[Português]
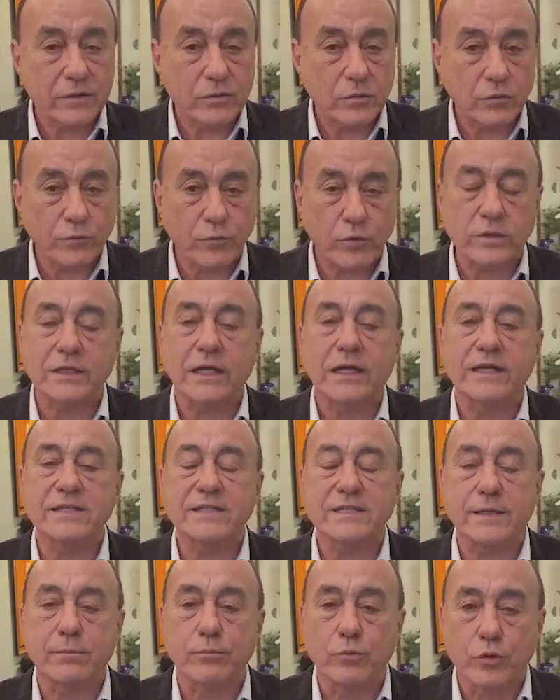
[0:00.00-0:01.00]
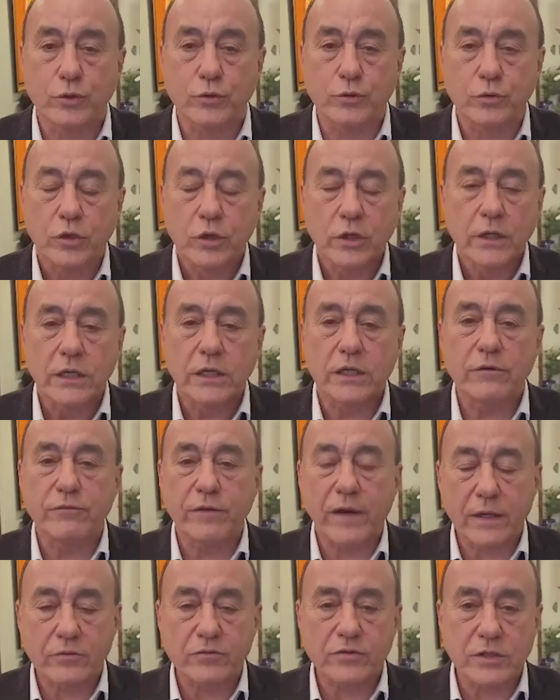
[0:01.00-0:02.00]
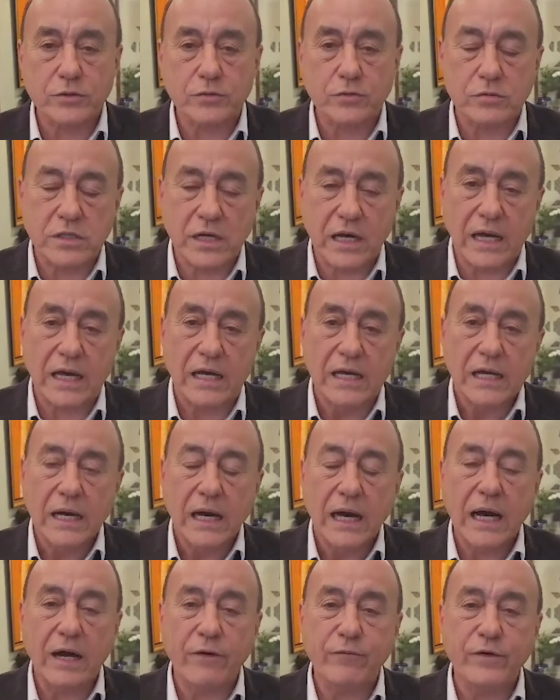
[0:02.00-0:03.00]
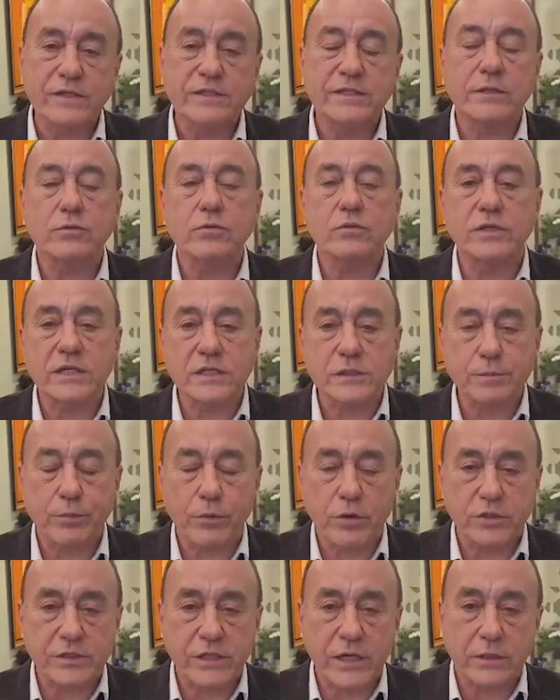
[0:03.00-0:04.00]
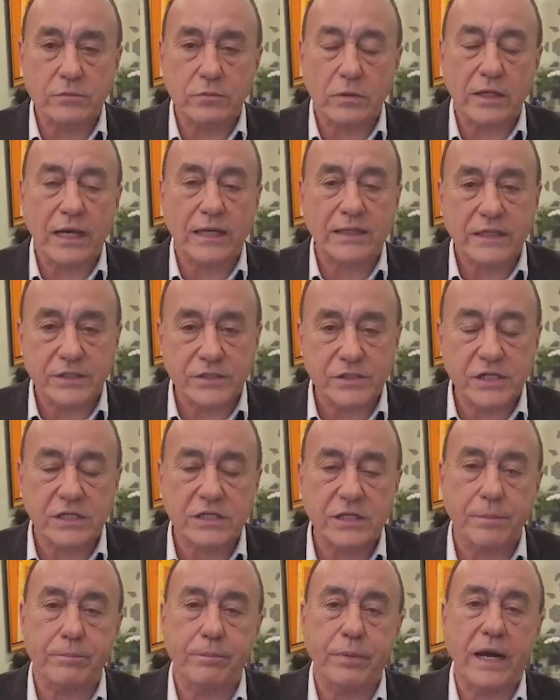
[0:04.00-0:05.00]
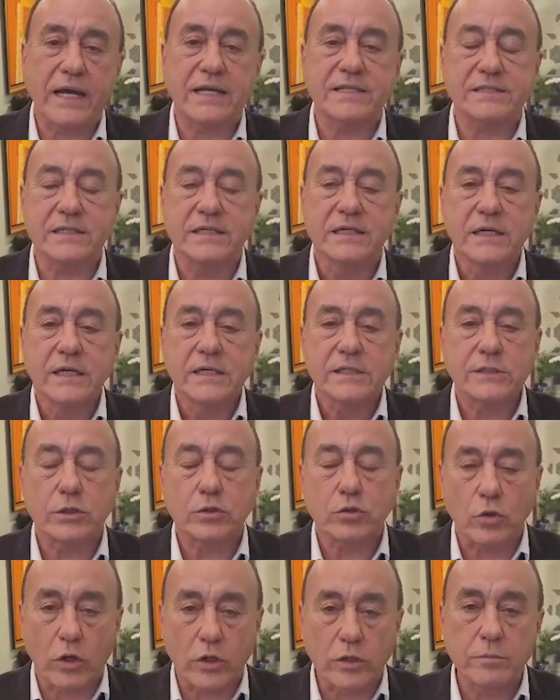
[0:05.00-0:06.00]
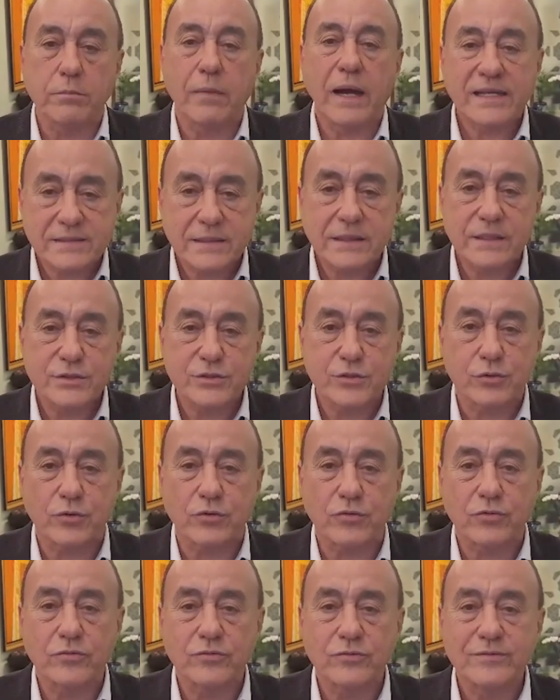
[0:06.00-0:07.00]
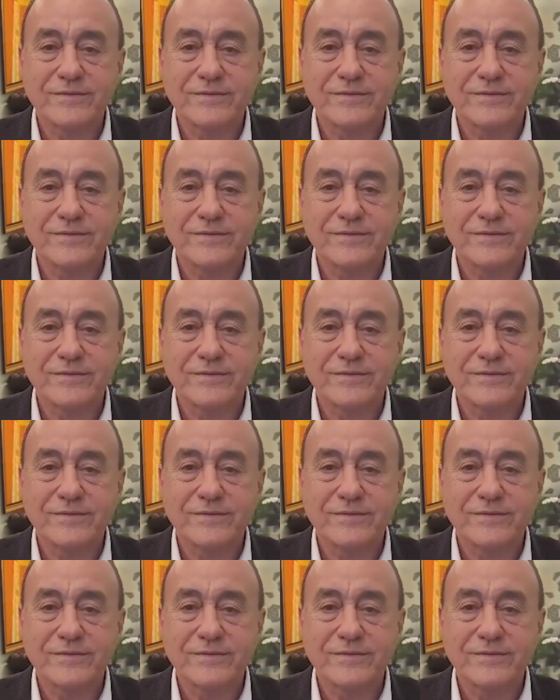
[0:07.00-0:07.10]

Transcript: nos fortalecer muito e vai nos ajudar a fazer com que esse projeto a cada dia que passe se torne mais grandioso.